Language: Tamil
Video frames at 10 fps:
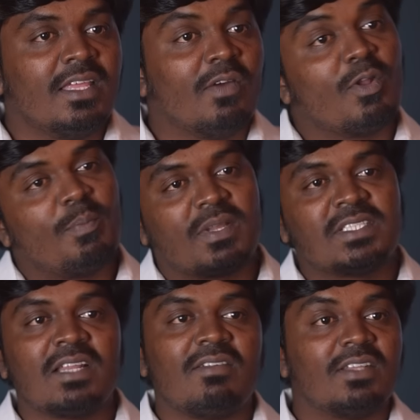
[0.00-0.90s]
எவ்வளோ
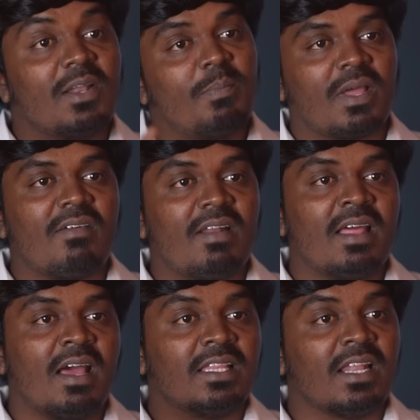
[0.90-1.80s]
பிரச்சனை வந்தாலும்
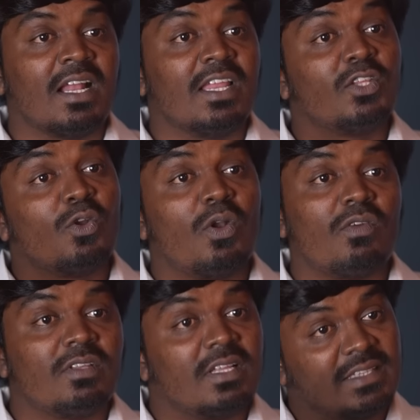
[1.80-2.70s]
பரவாயில்ல அதை நாங்கள்
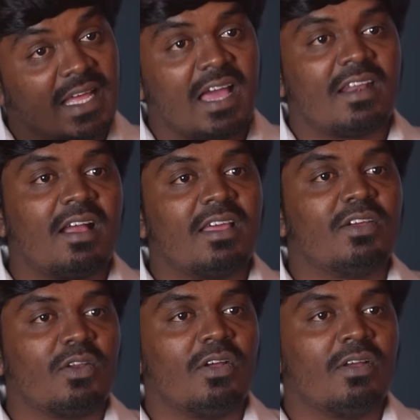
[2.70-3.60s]
எதிர்கொள்வதற்கு தயாராக
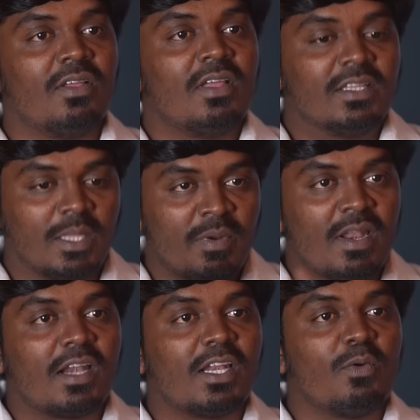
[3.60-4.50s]
இருக்கிறோம்
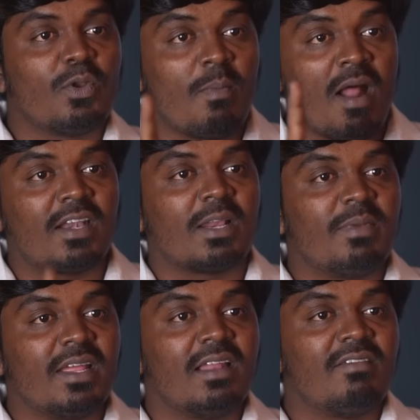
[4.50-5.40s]
தமிழ்நாட்டில் ஒரு
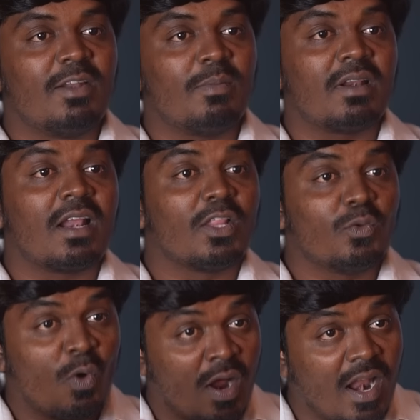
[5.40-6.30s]
மாற்றம் நிகழ வேண்டுமென்றால் அது
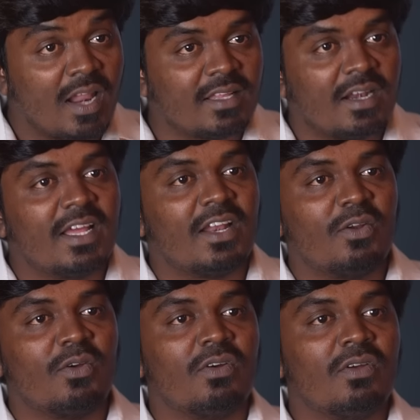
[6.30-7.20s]
உங்களால் தான்
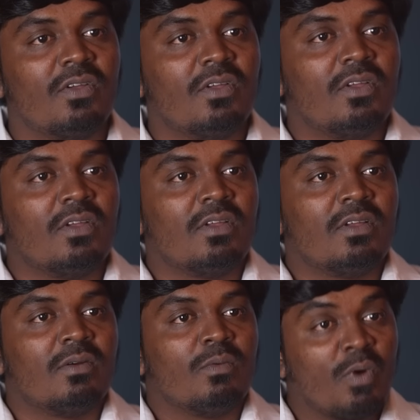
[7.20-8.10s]
நிகழணும்
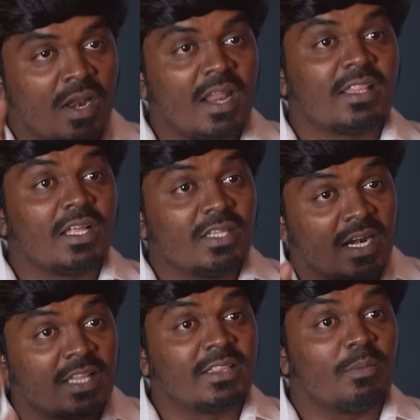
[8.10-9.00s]
உங்களால் தான் அது
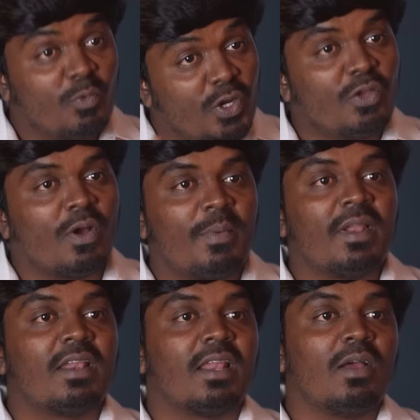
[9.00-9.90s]
நடத்த முடியும்
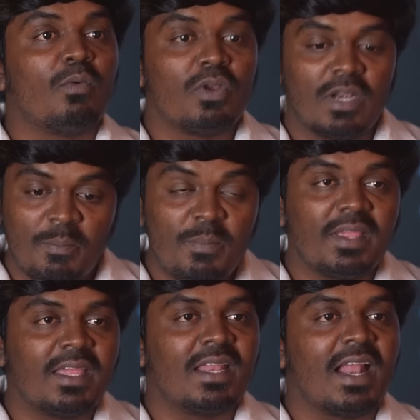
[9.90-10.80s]
அப்படின்ற ஒரு
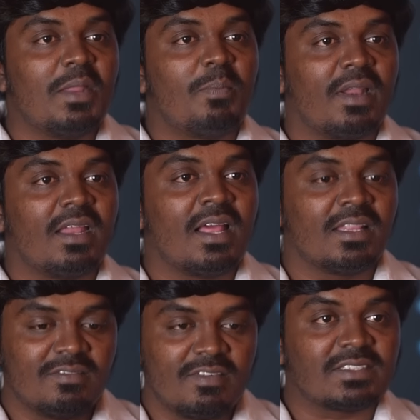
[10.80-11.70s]
நம்பிக்கையின் அடிப்படையில்
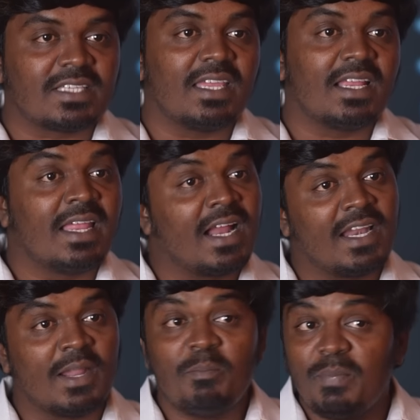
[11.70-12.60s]
அந்த விவசாயிகள்
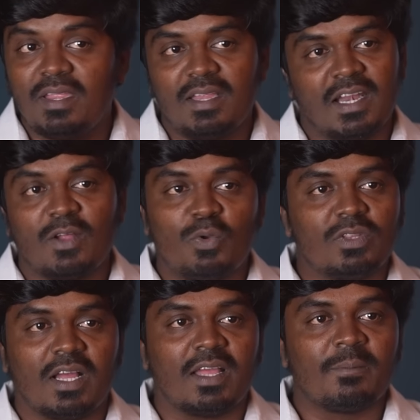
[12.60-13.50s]
எங்களை நம்பி இடம்
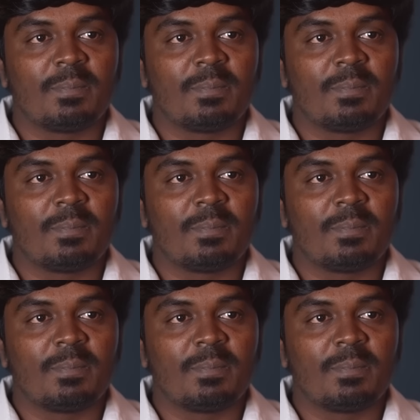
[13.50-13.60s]
கொடுத்தாங்க